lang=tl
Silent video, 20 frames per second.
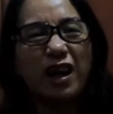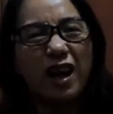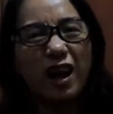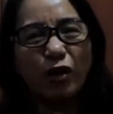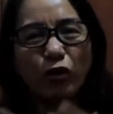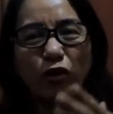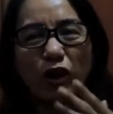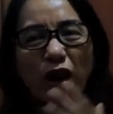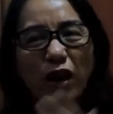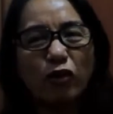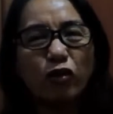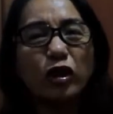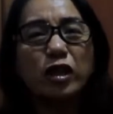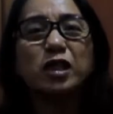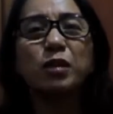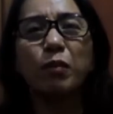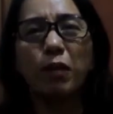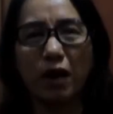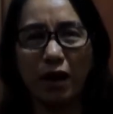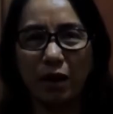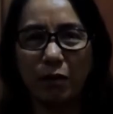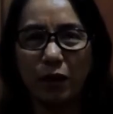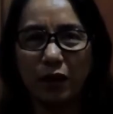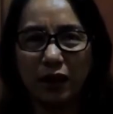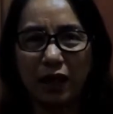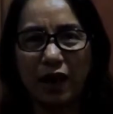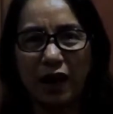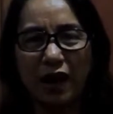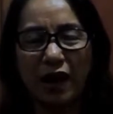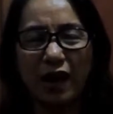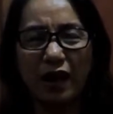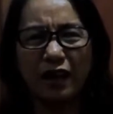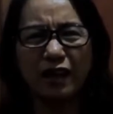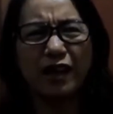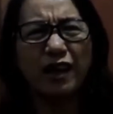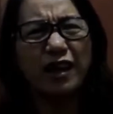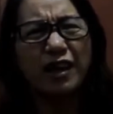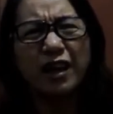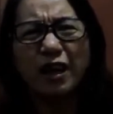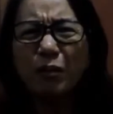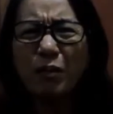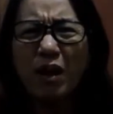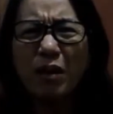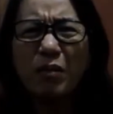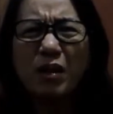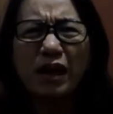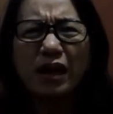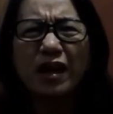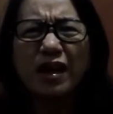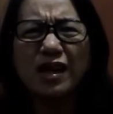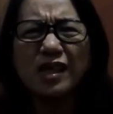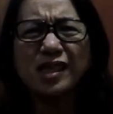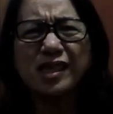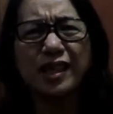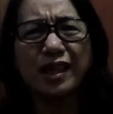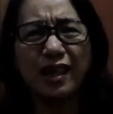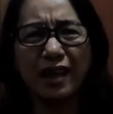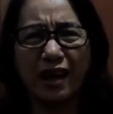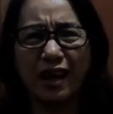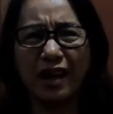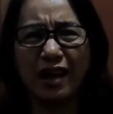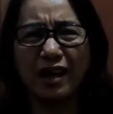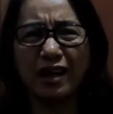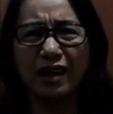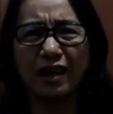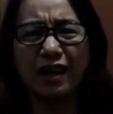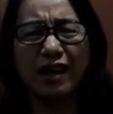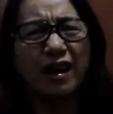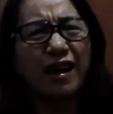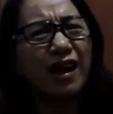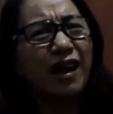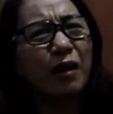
Lalo na, na sa mga kabataan. Nagmamarka kasi yan.